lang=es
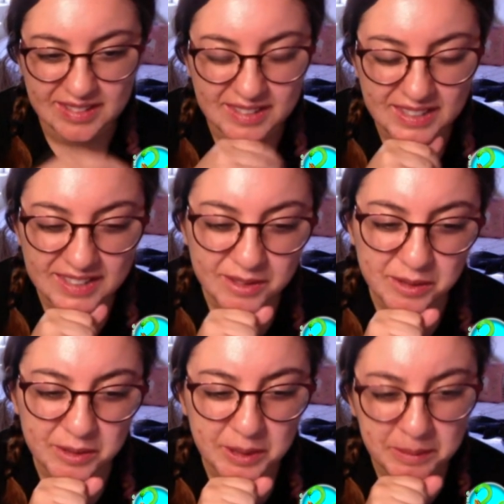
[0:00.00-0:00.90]
Sí,
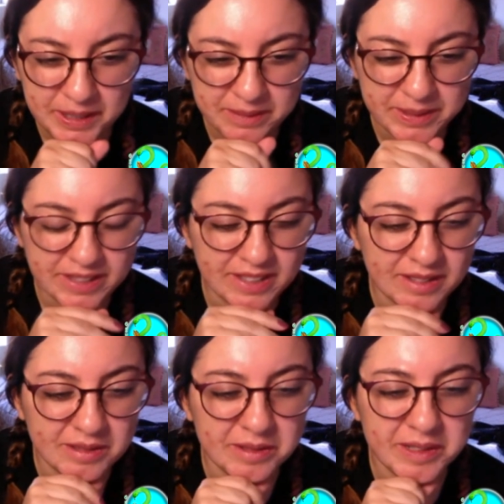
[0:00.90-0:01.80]
tuve una mala
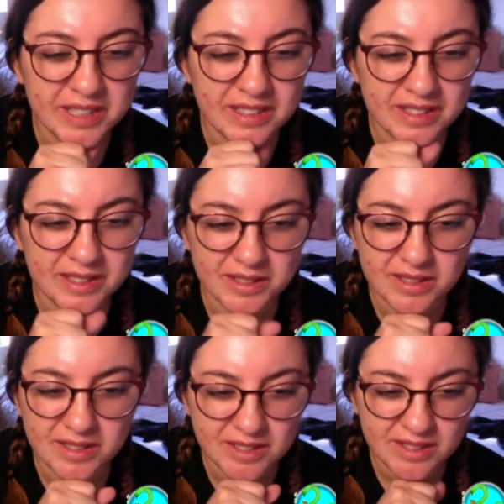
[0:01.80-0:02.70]
experiencia con un
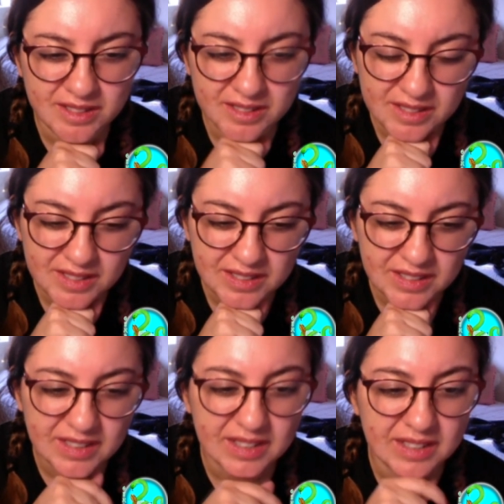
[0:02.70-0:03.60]
editor
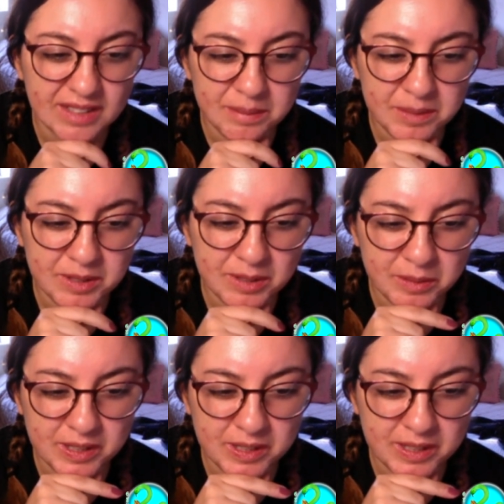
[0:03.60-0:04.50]
que empezó
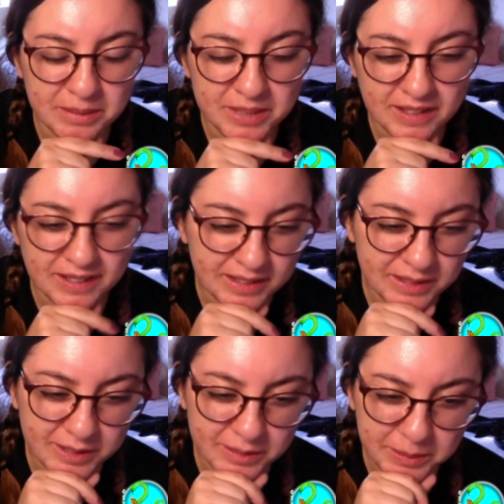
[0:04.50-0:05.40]
a publicar mi
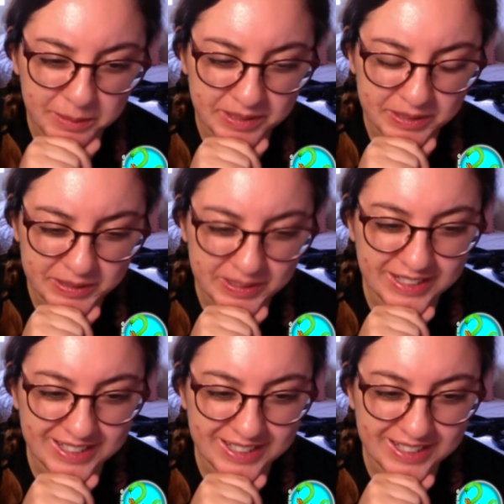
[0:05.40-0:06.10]
trabajo y no me pagó.